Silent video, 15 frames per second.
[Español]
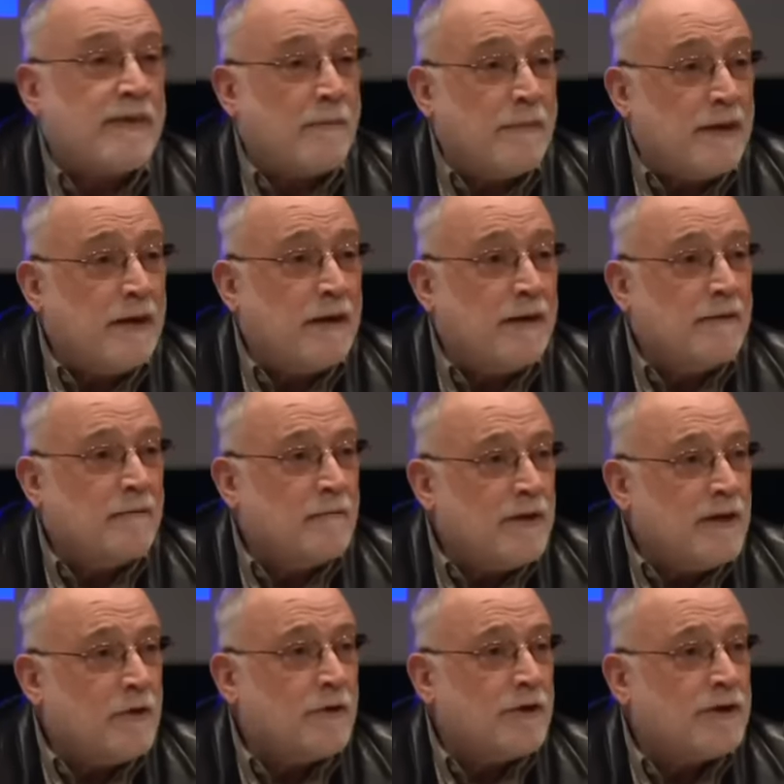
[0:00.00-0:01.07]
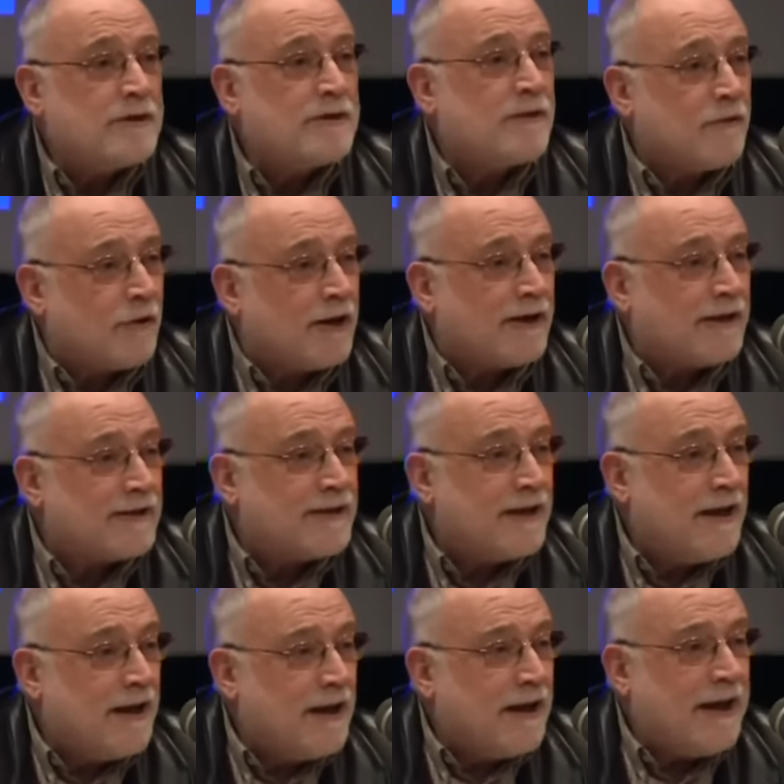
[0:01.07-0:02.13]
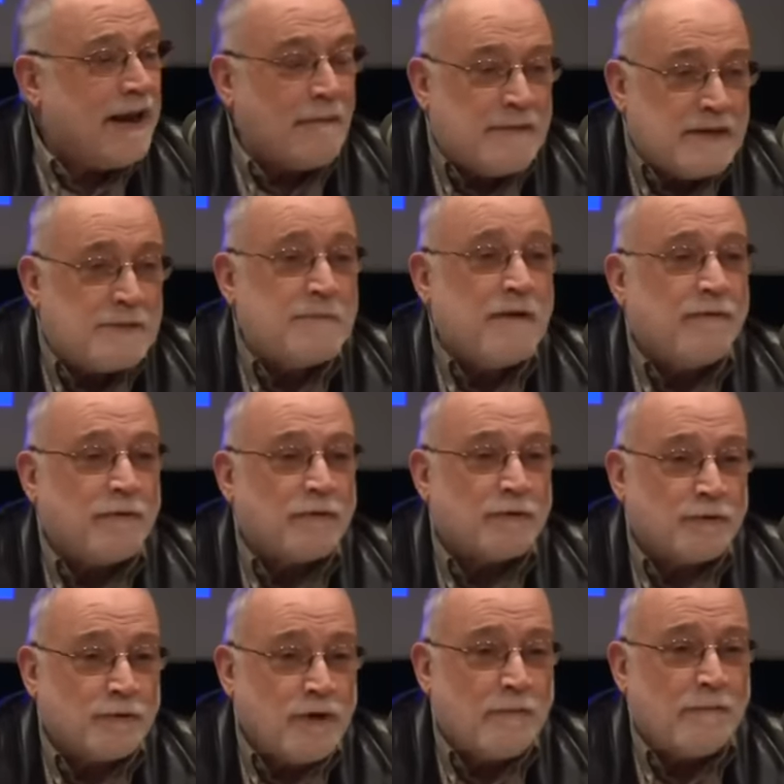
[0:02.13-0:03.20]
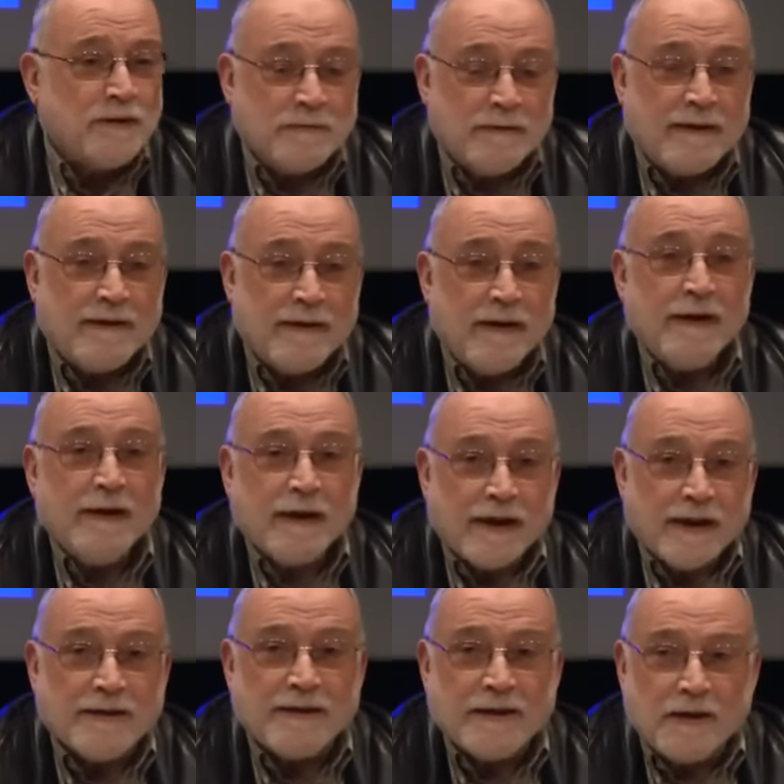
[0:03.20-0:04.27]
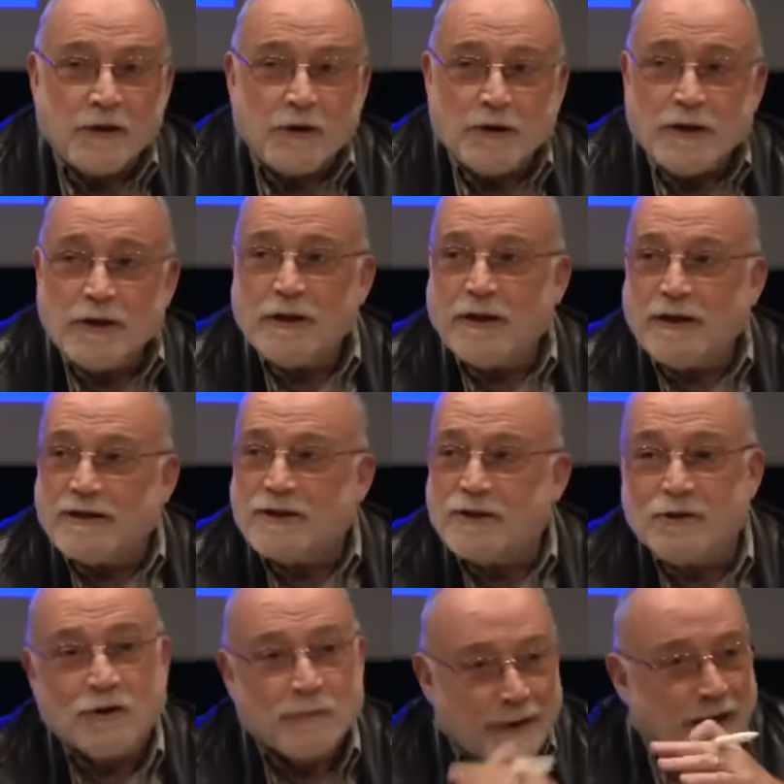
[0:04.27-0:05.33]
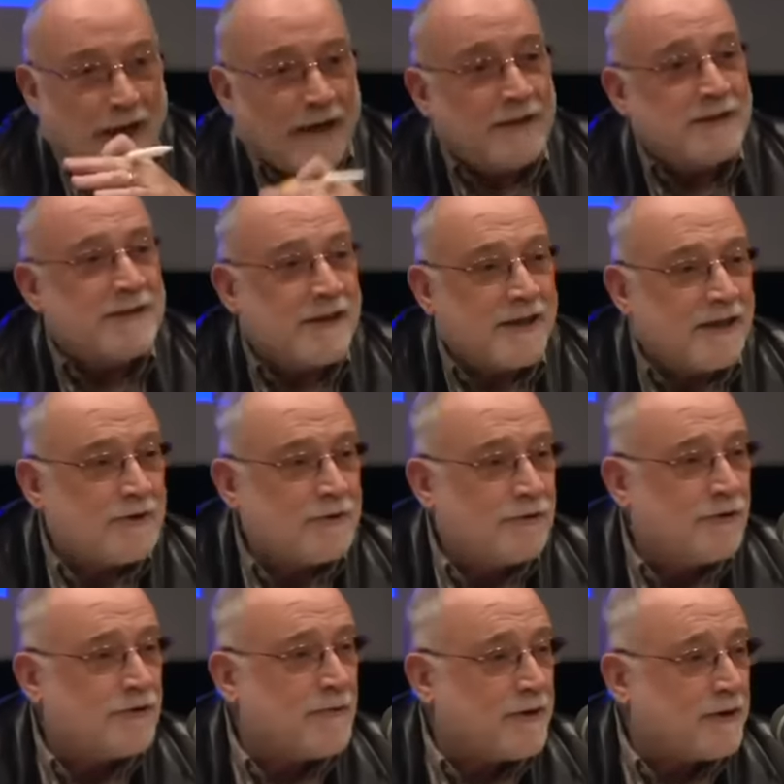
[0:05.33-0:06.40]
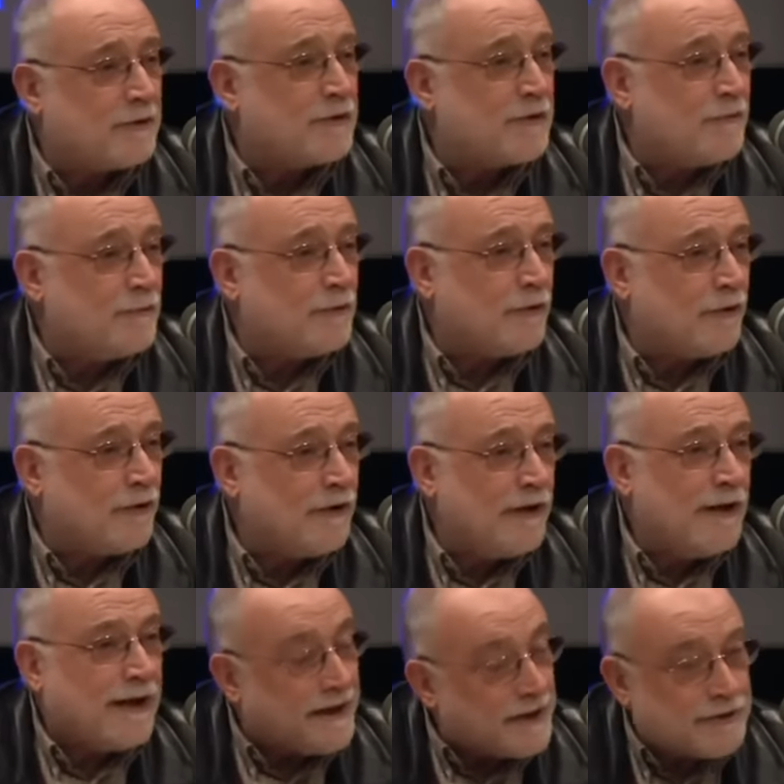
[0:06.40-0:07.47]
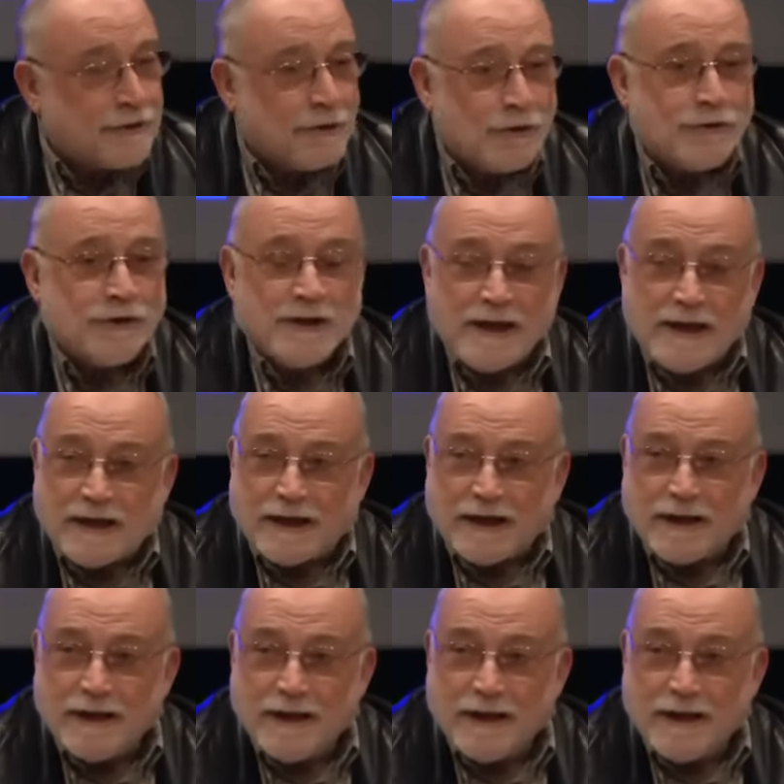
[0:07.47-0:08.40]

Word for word: mil millones de dólares. La misma fortuna privada que tiene hoy el señor Bill Gates, que es uno de los más ricos del mundo. Esto lo tenía él.